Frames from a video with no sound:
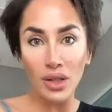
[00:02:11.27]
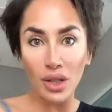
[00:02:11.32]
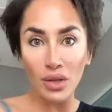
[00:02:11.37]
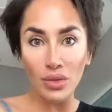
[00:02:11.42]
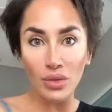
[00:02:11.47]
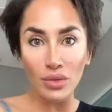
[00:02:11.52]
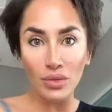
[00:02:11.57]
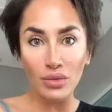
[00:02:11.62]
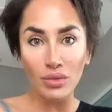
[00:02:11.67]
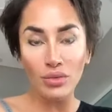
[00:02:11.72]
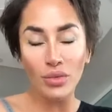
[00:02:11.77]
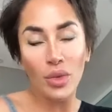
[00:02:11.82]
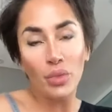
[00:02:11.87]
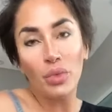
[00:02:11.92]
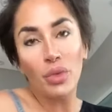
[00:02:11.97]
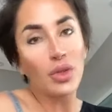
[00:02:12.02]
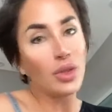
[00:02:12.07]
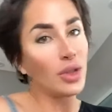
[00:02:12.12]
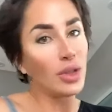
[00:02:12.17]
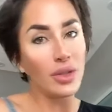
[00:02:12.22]
нету. Мы
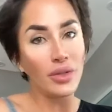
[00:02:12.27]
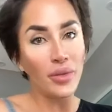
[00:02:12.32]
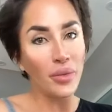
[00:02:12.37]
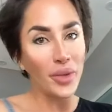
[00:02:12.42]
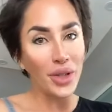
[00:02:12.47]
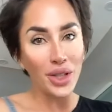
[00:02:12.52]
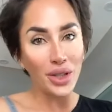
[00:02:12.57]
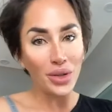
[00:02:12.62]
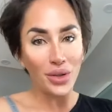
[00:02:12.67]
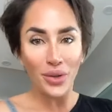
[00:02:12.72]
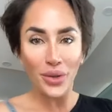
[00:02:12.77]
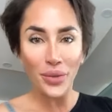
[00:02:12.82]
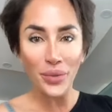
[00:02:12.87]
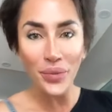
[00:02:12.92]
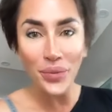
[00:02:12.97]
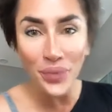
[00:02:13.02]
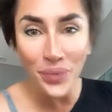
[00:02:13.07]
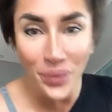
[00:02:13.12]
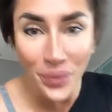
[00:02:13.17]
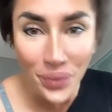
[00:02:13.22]
просто с вами готовим.
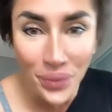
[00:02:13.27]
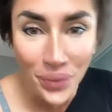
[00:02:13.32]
